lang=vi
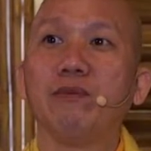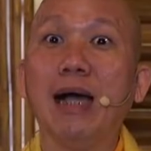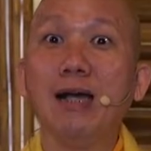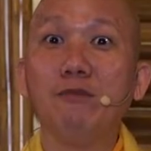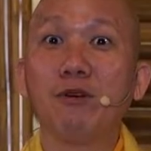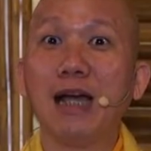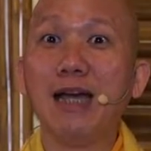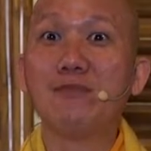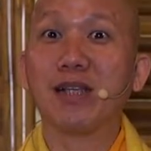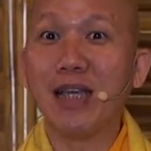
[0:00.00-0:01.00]
bắn một
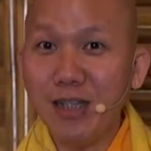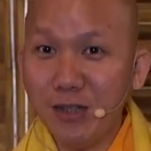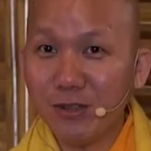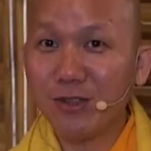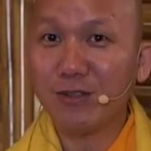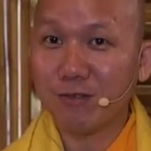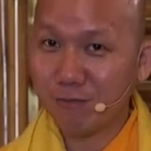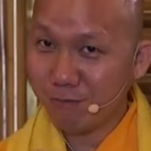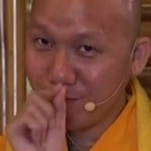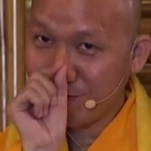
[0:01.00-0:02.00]
cái mà thấy
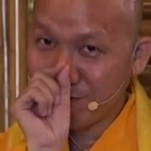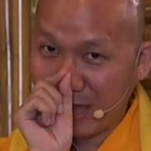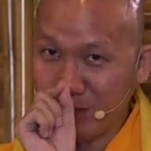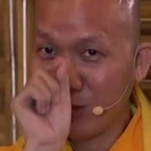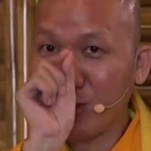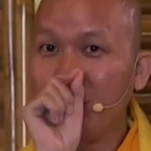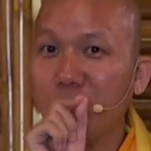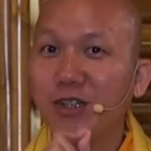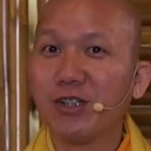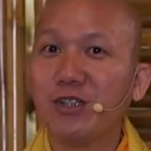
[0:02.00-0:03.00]
được thành tựu
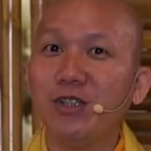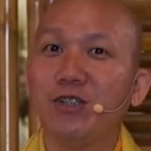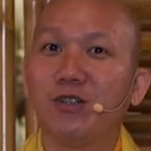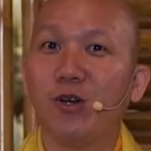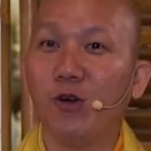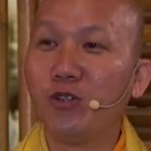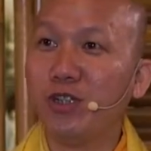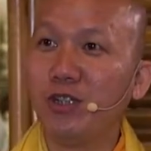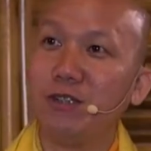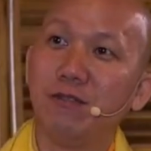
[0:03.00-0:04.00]
được cái trí khổ
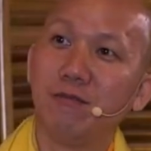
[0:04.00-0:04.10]
trí